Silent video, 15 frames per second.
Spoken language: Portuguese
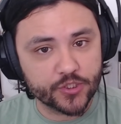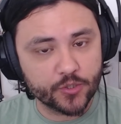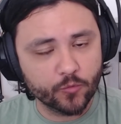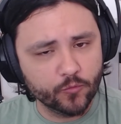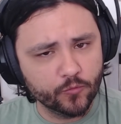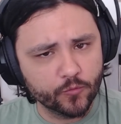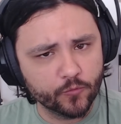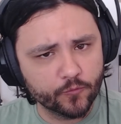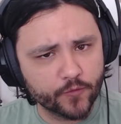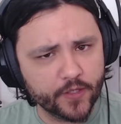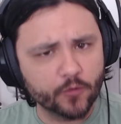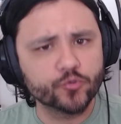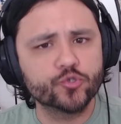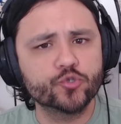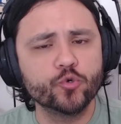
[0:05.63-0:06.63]
o
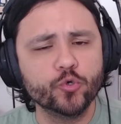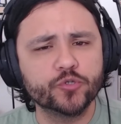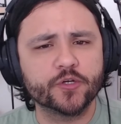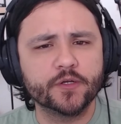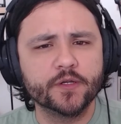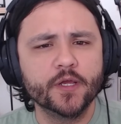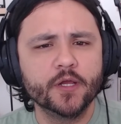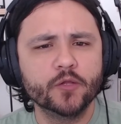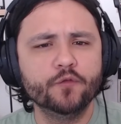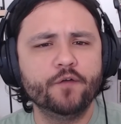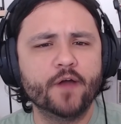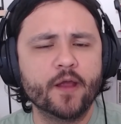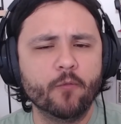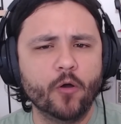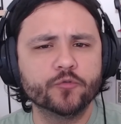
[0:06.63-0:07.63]
Hero Shooter do
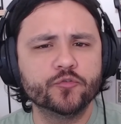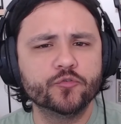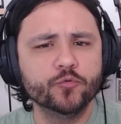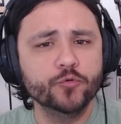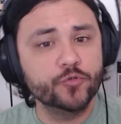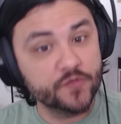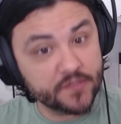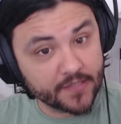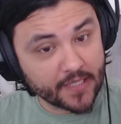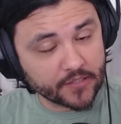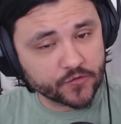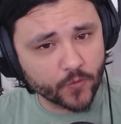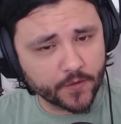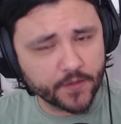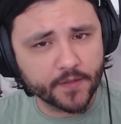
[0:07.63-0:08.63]
Firewalk Studios e da
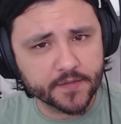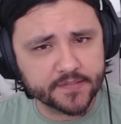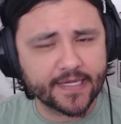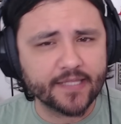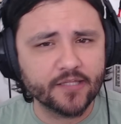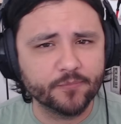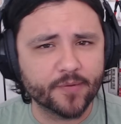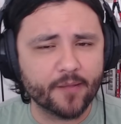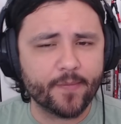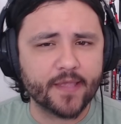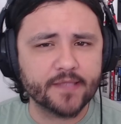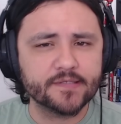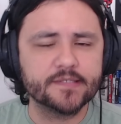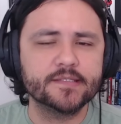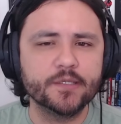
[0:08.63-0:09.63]
Sony lançado para
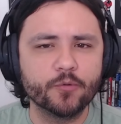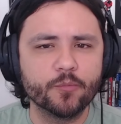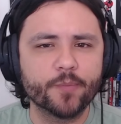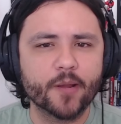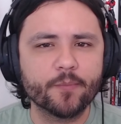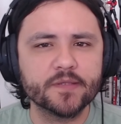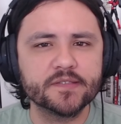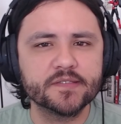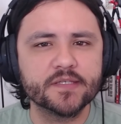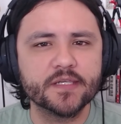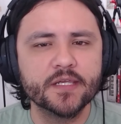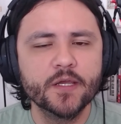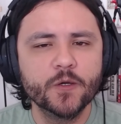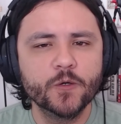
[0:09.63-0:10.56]
PS5 e para PC